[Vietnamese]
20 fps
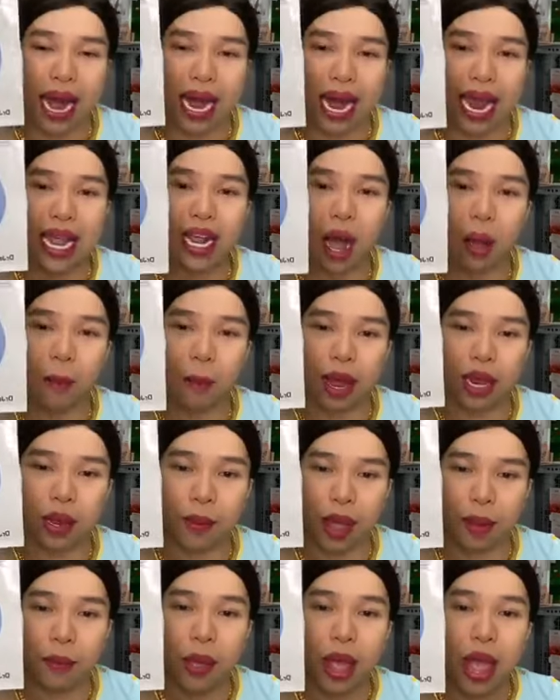ai lấy comment
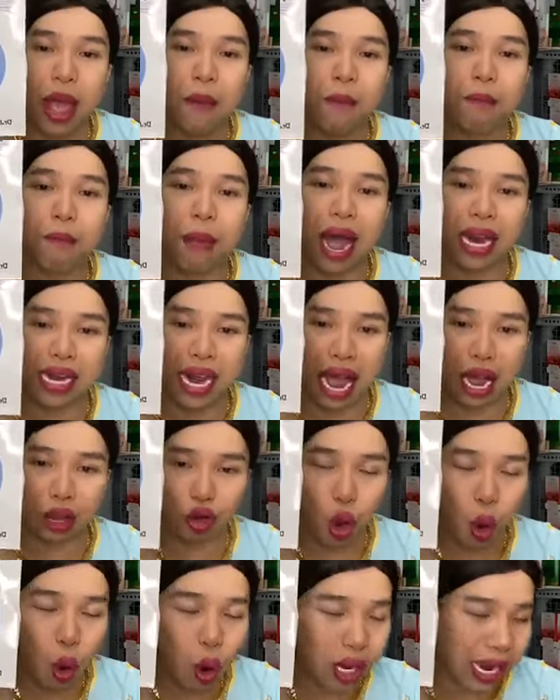giùm em mặt
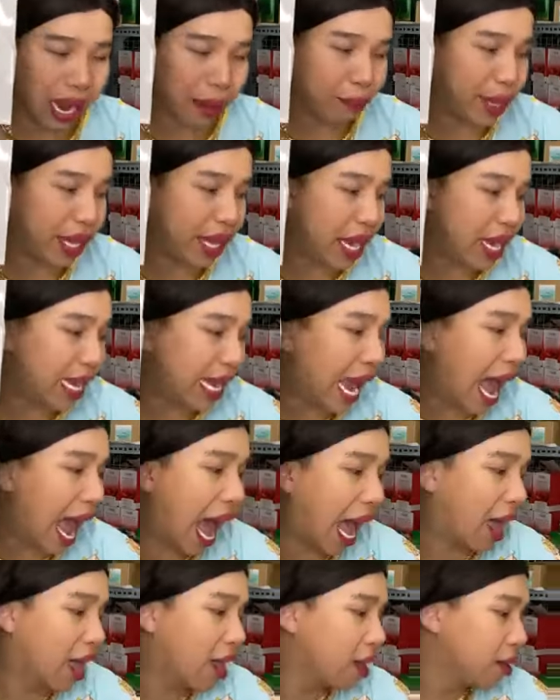nạ thuốc
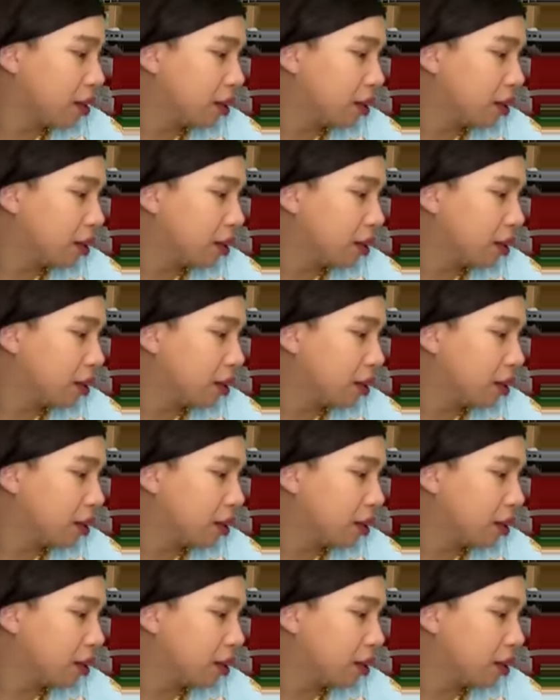59k